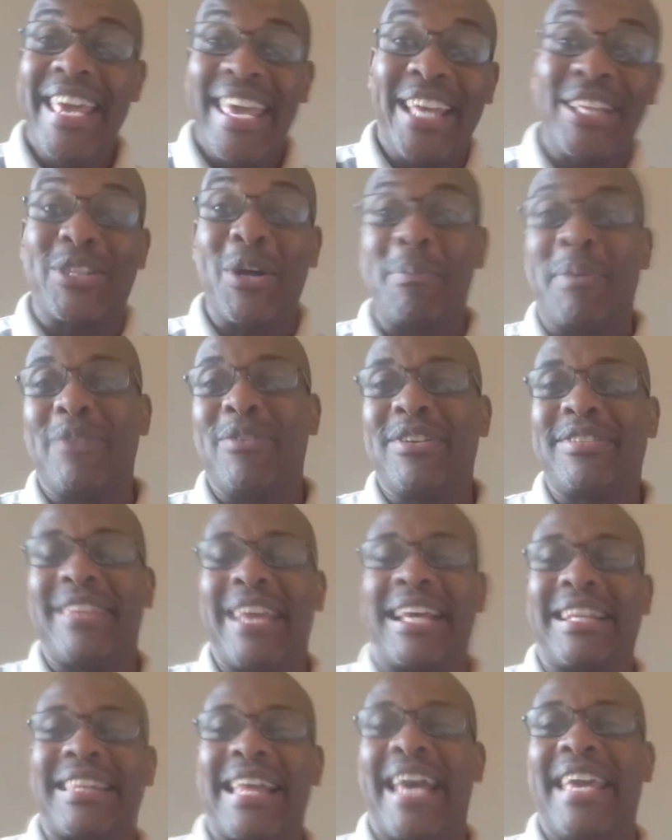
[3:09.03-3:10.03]
Então, para
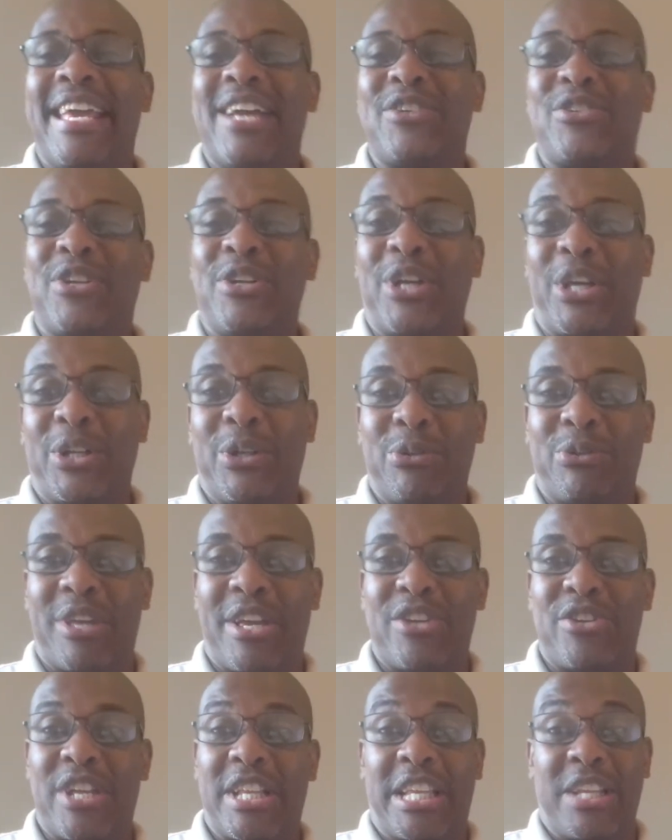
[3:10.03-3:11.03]
você que está aí achando que não
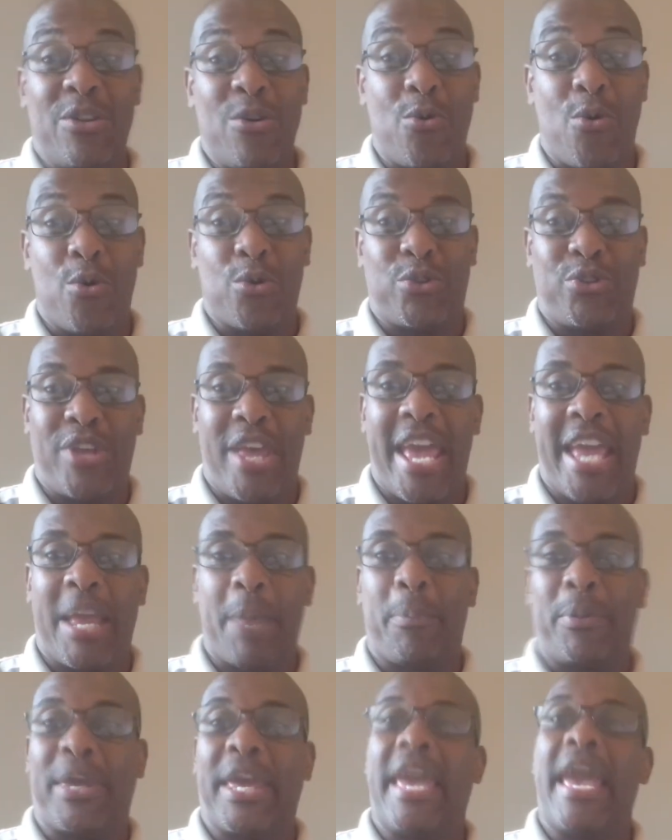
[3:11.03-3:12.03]
tem jeito, que não consegue,
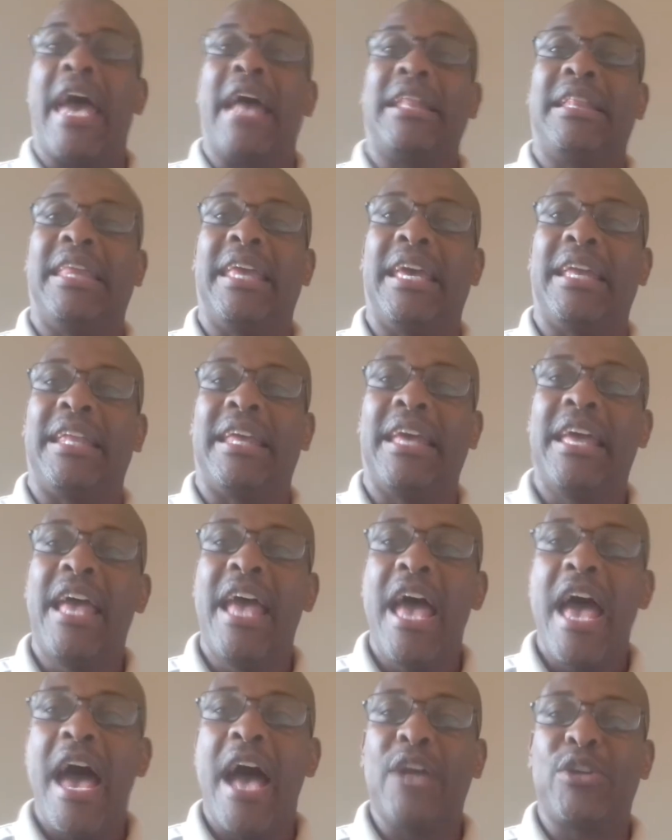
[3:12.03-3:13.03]
porque é AD, né?
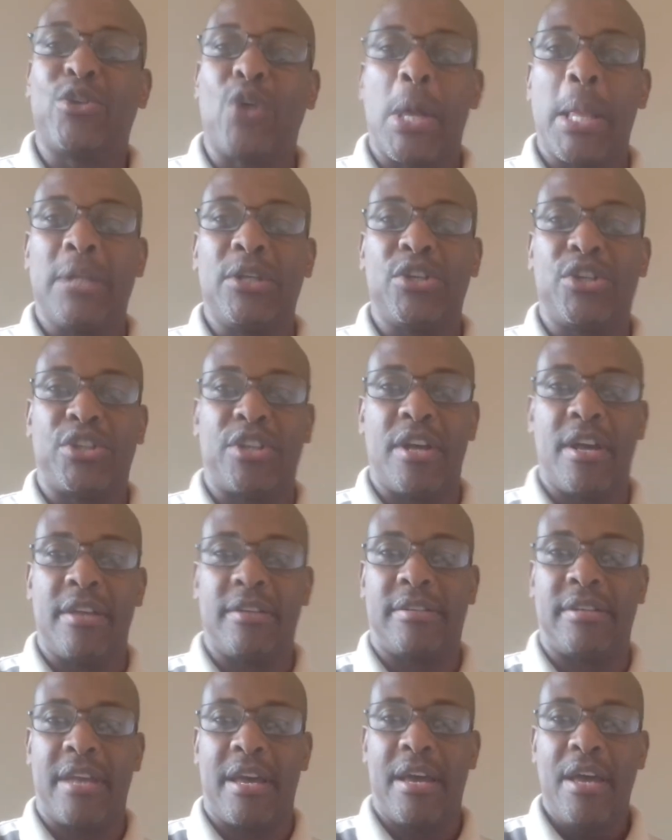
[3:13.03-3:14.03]
A escola à
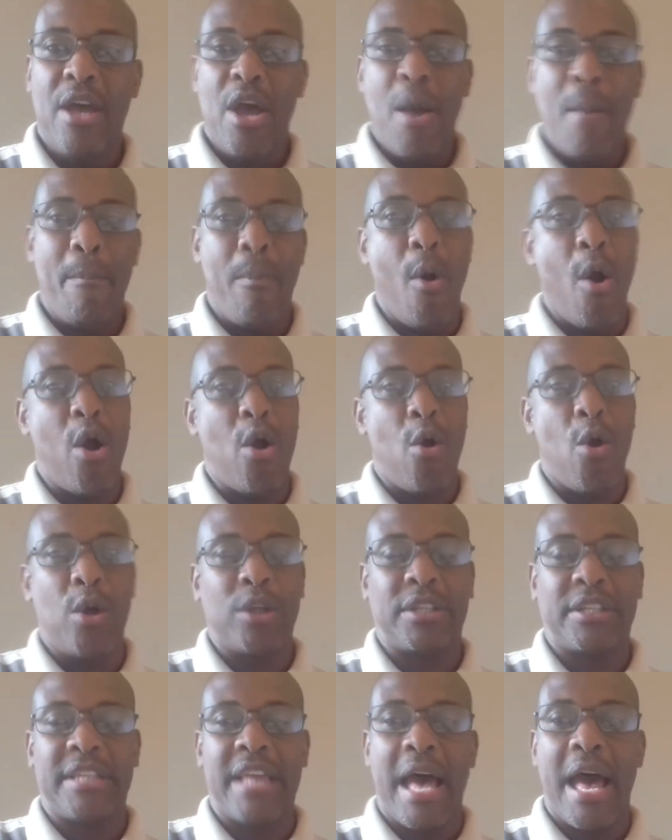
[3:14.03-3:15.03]
distância, por
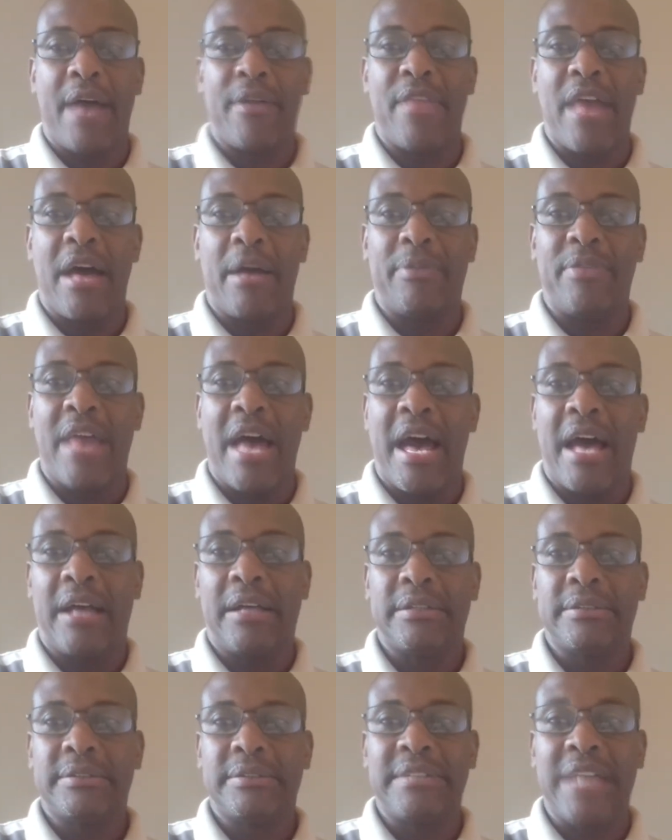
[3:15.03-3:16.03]
conta da, da, da,
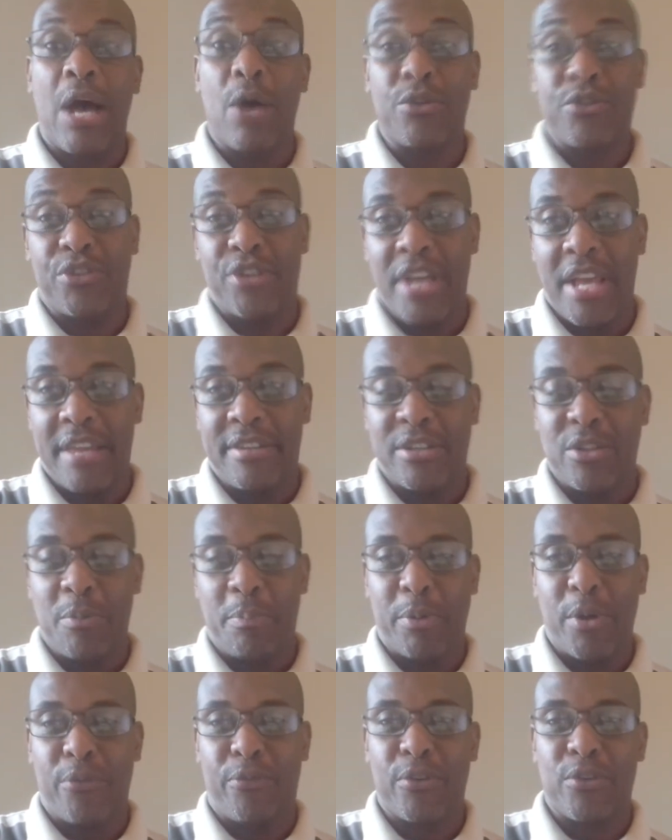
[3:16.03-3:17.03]
da ausência do
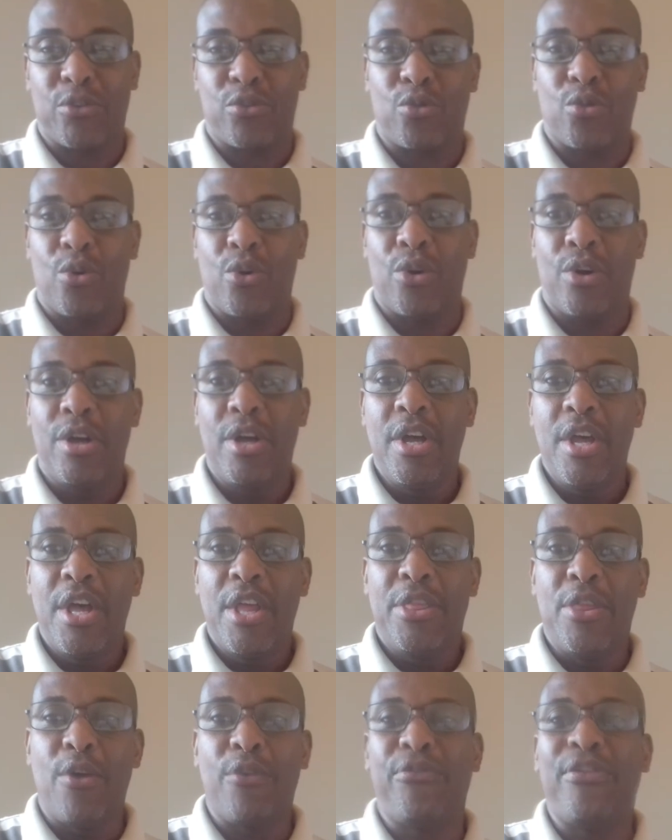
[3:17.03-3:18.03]
professor,
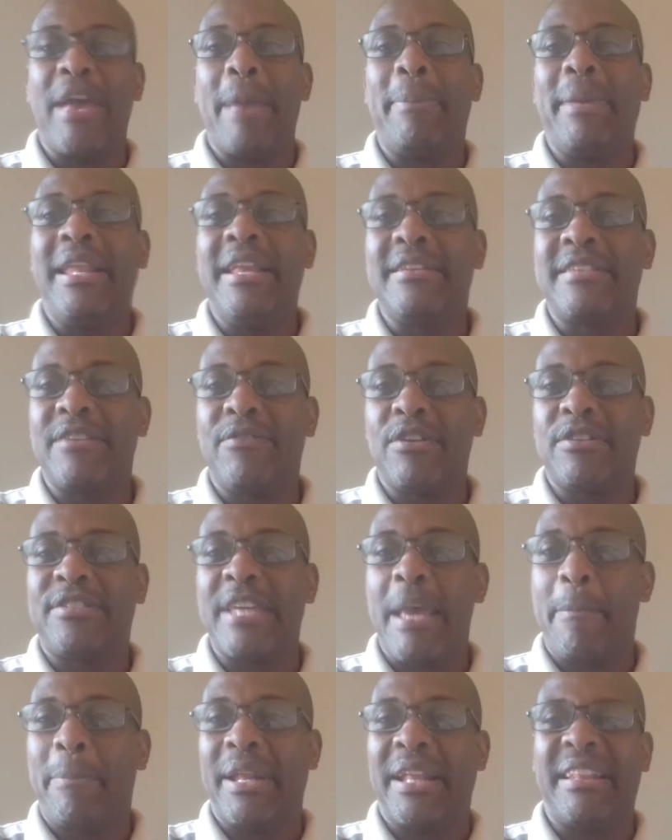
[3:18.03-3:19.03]
não viabiliza
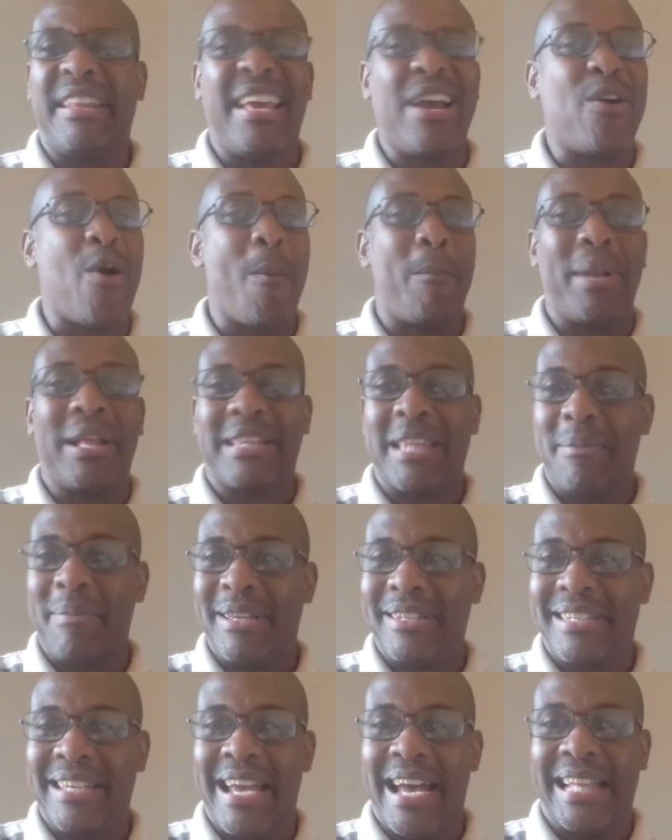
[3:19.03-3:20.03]
você aprender
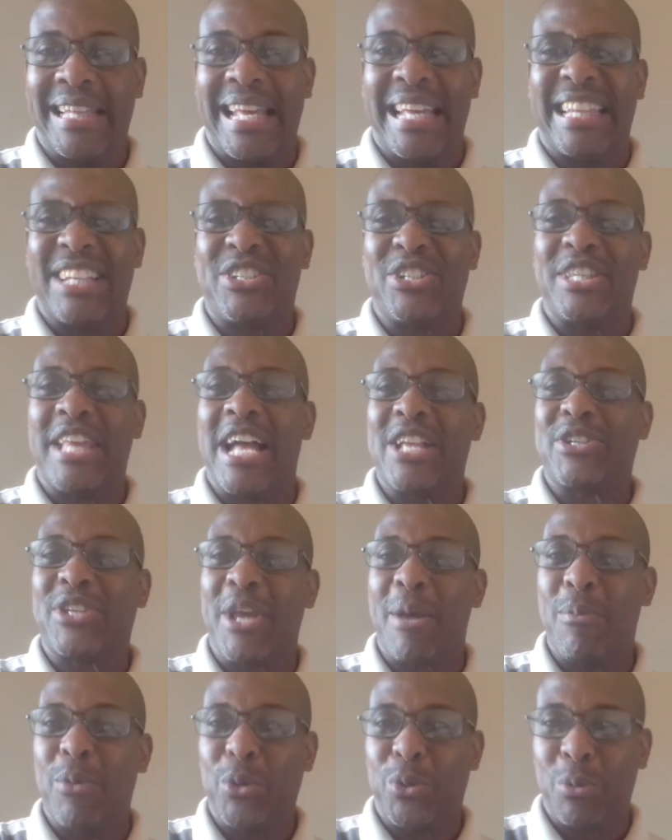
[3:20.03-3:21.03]
completamente enganada. A
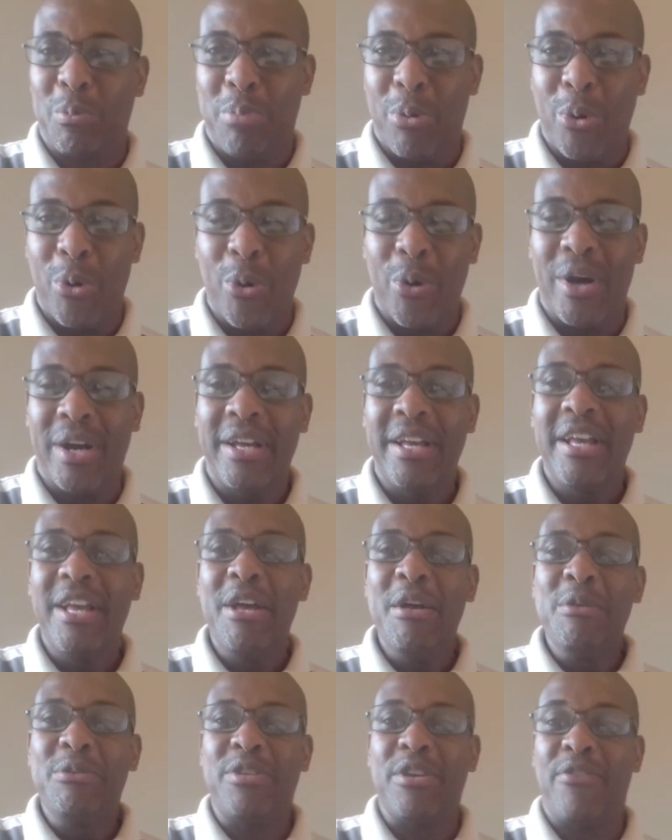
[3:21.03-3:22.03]
didática é muito boa,
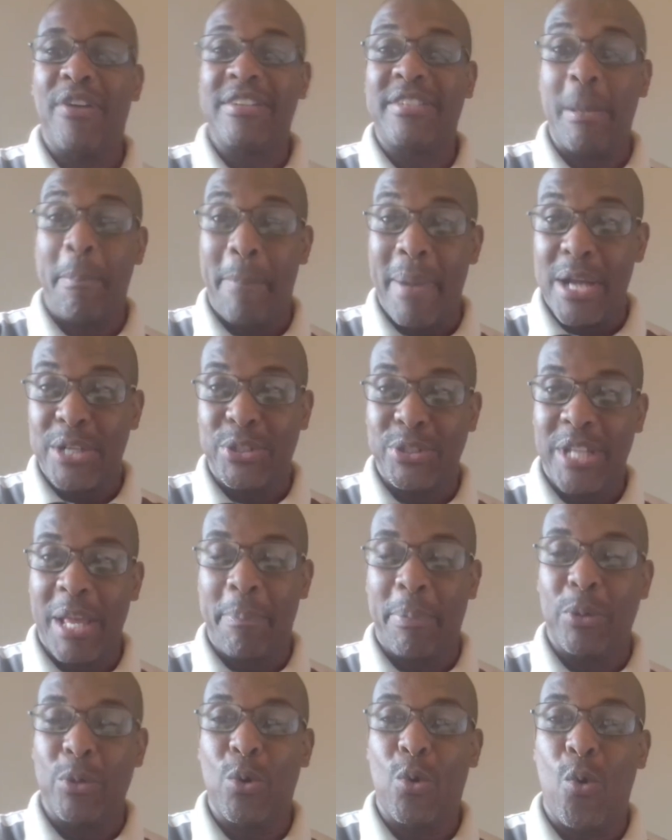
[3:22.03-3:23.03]
você vai se
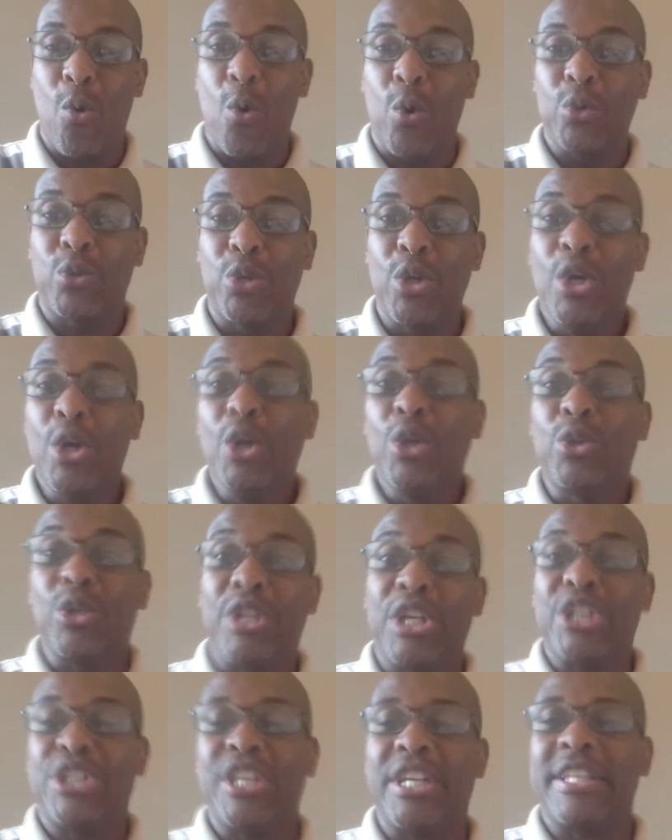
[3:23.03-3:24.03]
apaixonar pelo curso. Estou
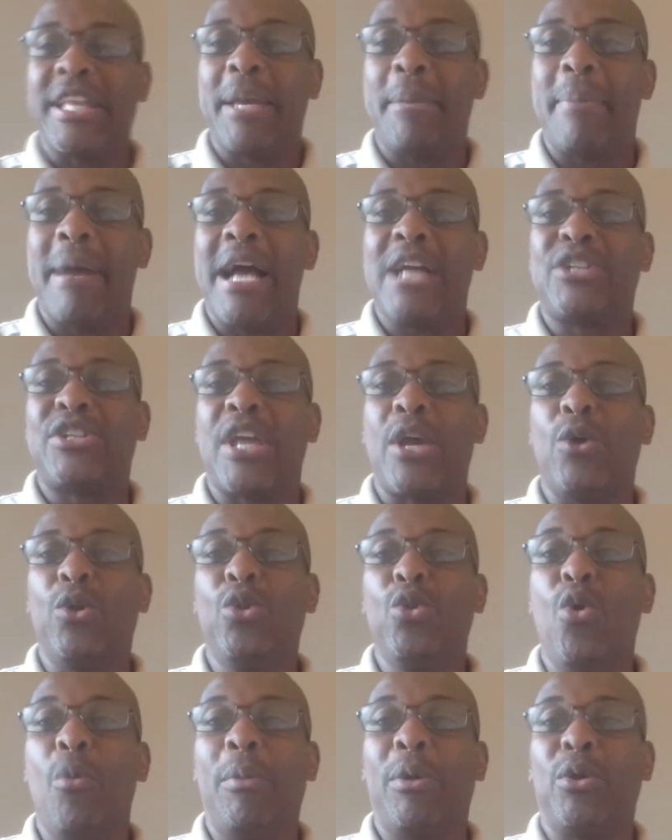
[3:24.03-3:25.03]
deixando aí embaixo aí o
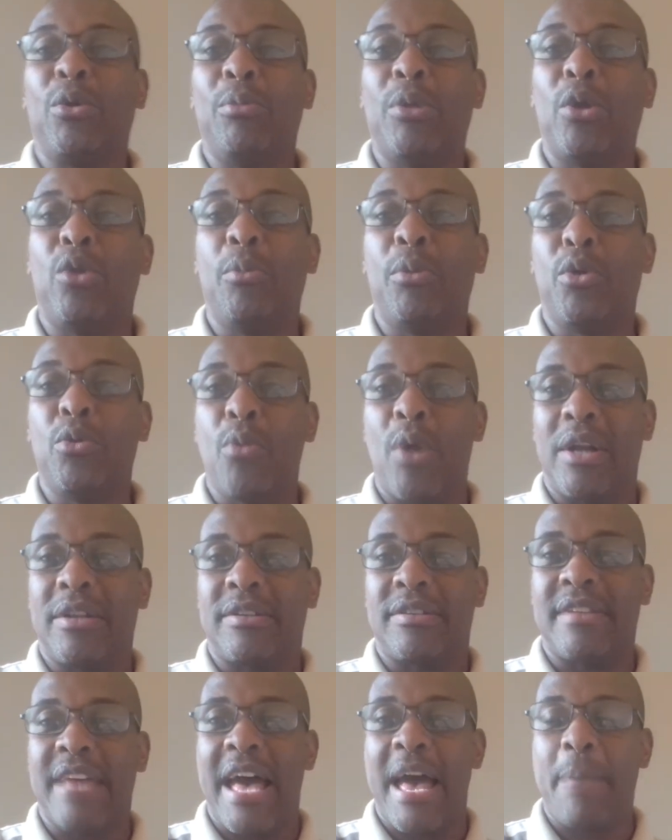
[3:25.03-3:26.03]
número meu número do
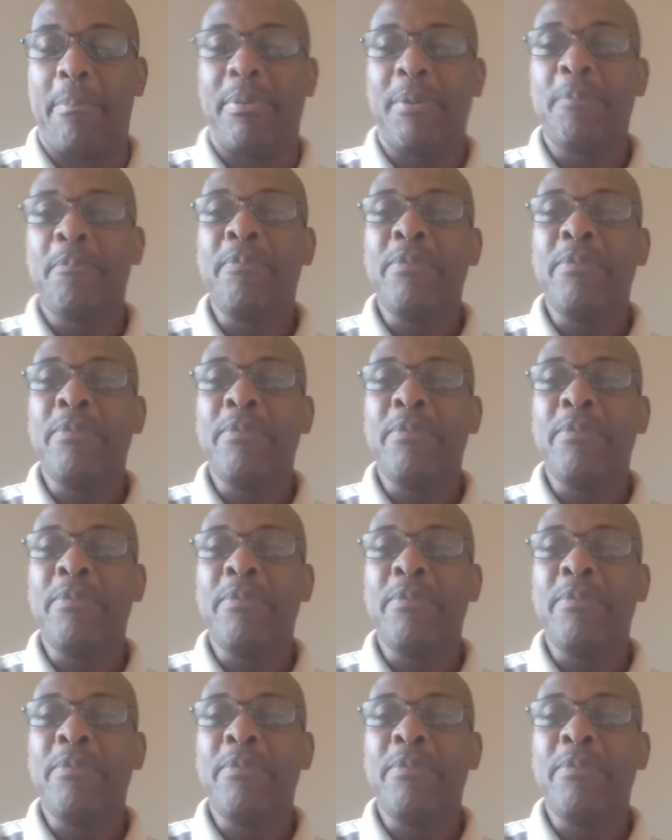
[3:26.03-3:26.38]
WhatsApp.